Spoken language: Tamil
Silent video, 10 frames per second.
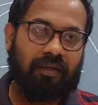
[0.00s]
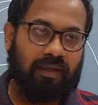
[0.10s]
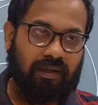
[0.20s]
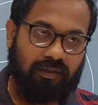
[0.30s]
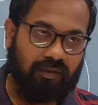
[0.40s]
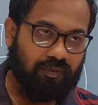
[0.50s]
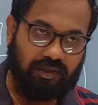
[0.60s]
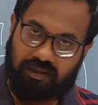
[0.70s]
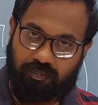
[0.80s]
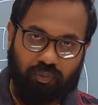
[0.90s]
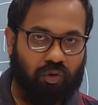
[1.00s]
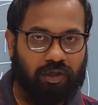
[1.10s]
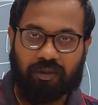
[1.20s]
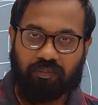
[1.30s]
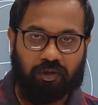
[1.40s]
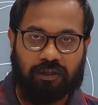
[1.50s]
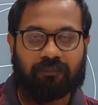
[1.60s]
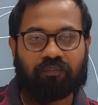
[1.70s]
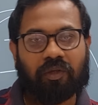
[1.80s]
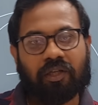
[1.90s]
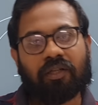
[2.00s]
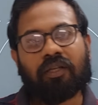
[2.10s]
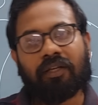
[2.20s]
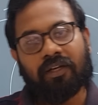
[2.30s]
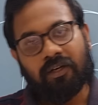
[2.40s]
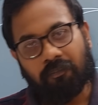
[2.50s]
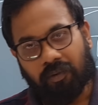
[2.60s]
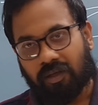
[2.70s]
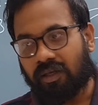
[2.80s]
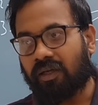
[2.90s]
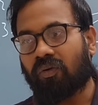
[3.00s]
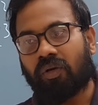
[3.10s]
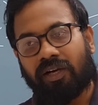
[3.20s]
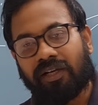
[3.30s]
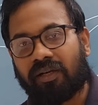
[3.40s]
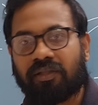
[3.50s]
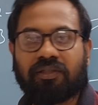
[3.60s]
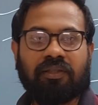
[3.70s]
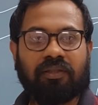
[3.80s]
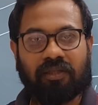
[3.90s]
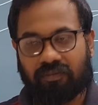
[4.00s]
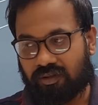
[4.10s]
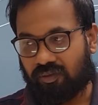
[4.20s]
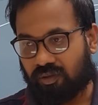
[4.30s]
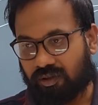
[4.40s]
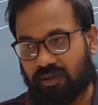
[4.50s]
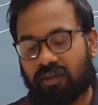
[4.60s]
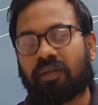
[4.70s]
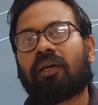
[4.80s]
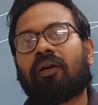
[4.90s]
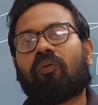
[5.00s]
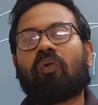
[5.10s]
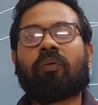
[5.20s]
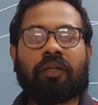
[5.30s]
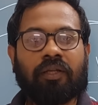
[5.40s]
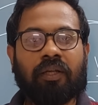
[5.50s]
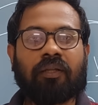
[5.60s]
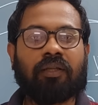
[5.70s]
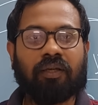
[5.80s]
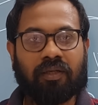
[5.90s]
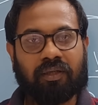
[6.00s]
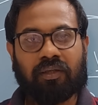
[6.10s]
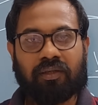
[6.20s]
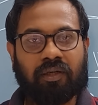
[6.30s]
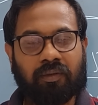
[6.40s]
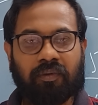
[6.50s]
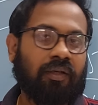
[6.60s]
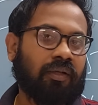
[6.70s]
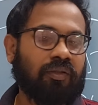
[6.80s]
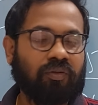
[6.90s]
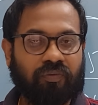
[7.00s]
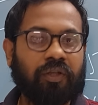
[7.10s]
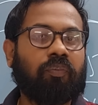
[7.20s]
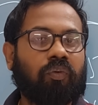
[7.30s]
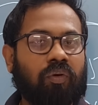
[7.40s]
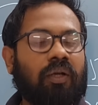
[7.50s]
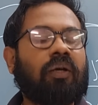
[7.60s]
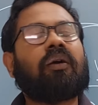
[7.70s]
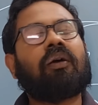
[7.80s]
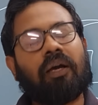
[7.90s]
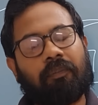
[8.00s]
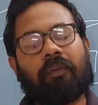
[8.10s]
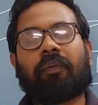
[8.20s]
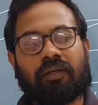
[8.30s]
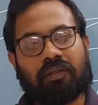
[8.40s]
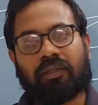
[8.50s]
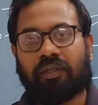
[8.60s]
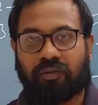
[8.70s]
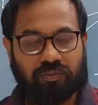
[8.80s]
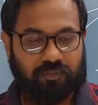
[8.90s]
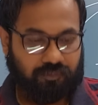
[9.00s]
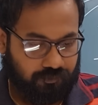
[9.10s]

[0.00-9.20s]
நான் வந்து ஃபஸ்ட்டே போட்டுட்டு இம்பார்ட்டன்ட் பட் இருந்தாலும் என்ன பண்ணாங்கிற ஒரு ஐடியாலஜி நான் வந்து ஒரு ஒரு மணி நேரத்தில் ரெண்டு மணி நேரம் கழித்து ஒரு வீடியோ போடுறேன் அப்போ பாருங்கள் தேங்க்யூ